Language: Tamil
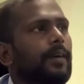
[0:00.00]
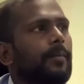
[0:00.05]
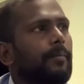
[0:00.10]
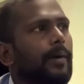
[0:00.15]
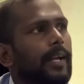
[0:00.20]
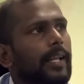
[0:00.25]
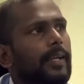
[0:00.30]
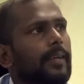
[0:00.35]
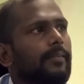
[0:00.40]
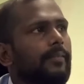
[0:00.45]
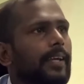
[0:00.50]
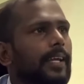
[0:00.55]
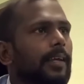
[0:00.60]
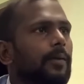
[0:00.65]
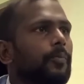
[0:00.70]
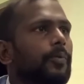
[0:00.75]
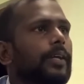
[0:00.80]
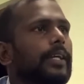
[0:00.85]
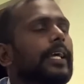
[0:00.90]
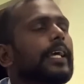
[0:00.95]
மழை
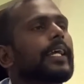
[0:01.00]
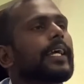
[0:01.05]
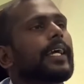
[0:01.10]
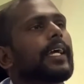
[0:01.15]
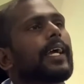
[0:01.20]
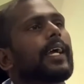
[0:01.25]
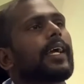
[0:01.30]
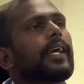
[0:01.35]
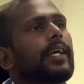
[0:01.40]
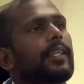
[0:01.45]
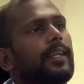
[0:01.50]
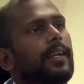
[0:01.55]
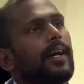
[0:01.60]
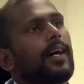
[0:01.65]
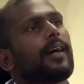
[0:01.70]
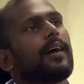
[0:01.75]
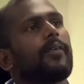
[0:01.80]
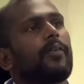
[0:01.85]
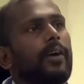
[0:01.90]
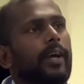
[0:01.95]
வெயில் இப்போ இயற்கைக்கு
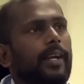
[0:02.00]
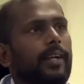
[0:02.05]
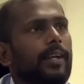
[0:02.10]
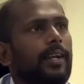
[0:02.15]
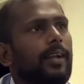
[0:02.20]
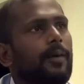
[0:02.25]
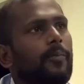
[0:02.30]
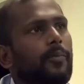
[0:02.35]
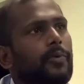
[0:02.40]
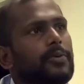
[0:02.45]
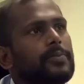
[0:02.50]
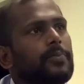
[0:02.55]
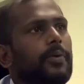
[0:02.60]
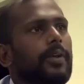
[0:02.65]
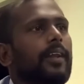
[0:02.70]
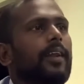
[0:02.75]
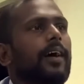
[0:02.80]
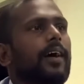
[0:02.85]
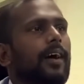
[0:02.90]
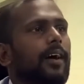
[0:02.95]
எதிராக அவங்க என்னெல்லாம் போர்ஸ்
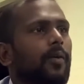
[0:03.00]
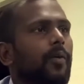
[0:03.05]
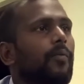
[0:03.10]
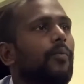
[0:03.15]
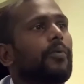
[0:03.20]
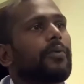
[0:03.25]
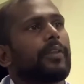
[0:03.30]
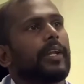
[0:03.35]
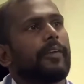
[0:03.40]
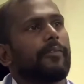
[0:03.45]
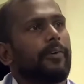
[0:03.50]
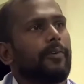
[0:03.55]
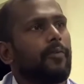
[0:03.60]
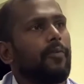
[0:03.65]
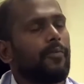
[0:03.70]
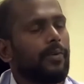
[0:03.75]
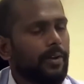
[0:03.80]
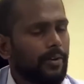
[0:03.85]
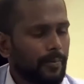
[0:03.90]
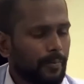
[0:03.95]
புரியுறாங்க ஒவ்வொரு
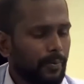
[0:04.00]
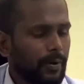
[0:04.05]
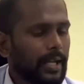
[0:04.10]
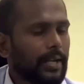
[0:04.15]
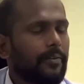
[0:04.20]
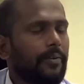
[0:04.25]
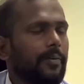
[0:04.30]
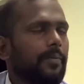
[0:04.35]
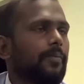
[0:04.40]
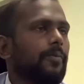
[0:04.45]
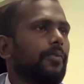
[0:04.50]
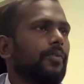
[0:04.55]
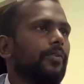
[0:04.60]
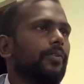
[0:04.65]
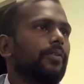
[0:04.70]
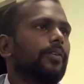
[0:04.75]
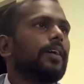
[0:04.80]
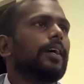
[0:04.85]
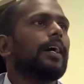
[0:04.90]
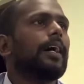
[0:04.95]
தடவையும் ஒவ்வொரு புயல்
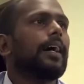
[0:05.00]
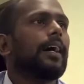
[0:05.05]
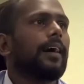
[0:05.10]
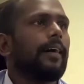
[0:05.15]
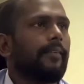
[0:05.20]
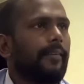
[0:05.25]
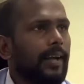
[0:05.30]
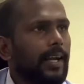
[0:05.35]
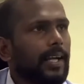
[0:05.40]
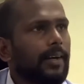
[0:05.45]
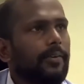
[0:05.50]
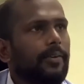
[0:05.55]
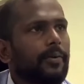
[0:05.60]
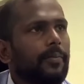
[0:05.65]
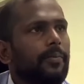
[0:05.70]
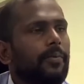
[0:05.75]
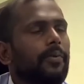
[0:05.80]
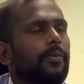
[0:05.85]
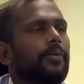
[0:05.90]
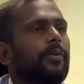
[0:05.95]
வரும்போதும் வெள்ளம்
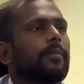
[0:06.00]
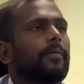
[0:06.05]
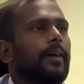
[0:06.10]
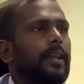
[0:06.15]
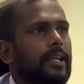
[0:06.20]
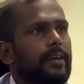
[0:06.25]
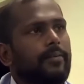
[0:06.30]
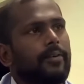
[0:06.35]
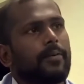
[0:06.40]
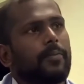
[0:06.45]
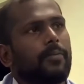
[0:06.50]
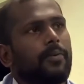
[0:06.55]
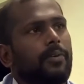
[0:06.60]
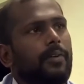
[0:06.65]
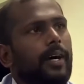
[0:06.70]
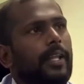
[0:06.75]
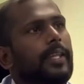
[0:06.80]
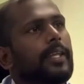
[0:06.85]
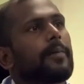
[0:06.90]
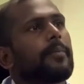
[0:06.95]
வரும்போதும் மழை
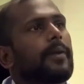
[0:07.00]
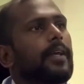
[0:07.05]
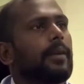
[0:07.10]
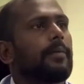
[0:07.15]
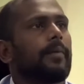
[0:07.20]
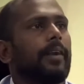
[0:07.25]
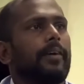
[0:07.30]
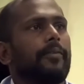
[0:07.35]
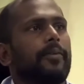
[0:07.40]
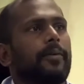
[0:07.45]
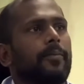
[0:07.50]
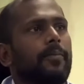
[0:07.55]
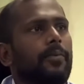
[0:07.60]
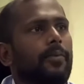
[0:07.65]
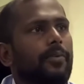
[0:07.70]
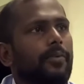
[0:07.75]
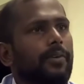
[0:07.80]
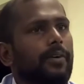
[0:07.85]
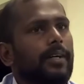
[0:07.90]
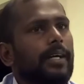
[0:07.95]
வரும்போதும் அதிகப்படியான மழை
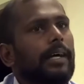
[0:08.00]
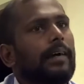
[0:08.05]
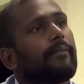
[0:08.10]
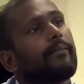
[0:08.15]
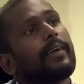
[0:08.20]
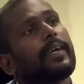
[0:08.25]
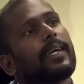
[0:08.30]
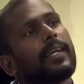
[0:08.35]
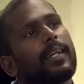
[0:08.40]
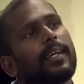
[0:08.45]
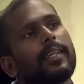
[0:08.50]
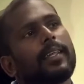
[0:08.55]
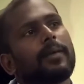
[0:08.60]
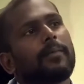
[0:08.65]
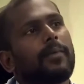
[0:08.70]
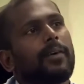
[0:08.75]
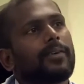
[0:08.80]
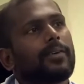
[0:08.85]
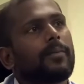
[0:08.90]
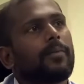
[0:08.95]
வரும்போதும் வெயில்
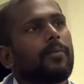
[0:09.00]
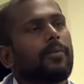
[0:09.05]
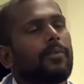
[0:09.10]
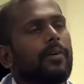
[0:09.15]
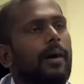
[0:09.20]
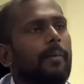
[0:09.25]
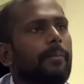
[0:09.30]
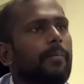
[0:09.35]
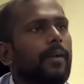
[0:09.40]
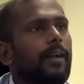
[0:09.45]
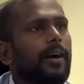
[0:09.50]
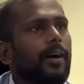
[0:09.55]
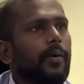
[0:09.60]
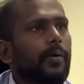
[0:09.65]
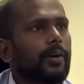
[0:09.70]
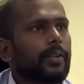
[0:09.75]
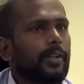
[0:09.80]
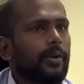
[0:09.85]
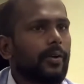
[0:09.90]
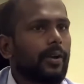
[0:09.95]
அதிகமாக இருக்கும்போதும் அப்போல்லாம்
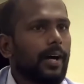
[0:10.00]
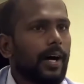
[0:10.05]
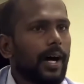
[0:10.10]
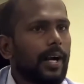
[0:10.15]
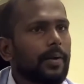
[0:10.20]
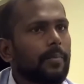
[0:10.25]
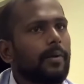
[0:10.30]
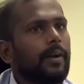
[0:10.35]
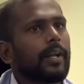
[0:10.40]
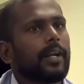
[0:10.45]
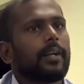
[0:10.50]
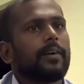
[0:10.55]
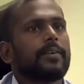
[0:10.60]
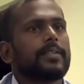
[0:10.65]
அவங்க தன்னோட ஆடு மாடுகளை